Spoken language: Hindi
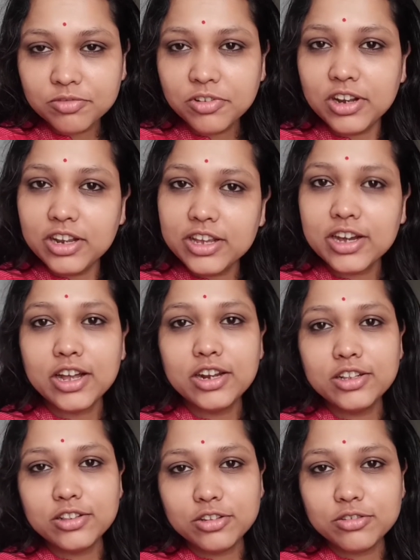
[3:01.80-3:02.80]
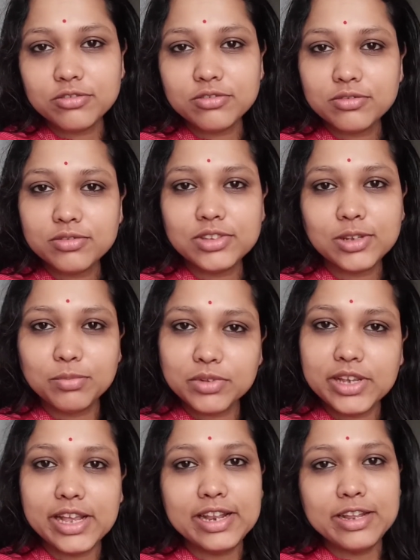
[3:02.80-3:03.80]
फल ही खा लेती हूँ
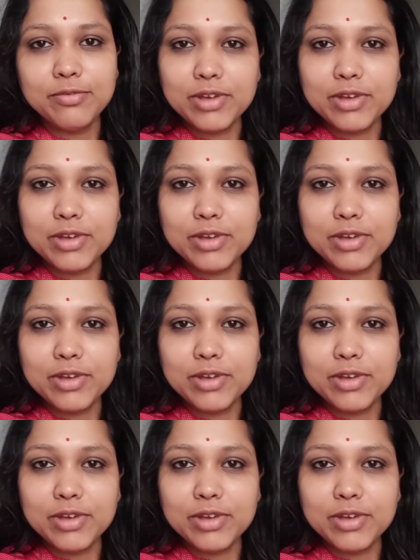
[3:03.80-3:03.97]
सबसे हेल्दी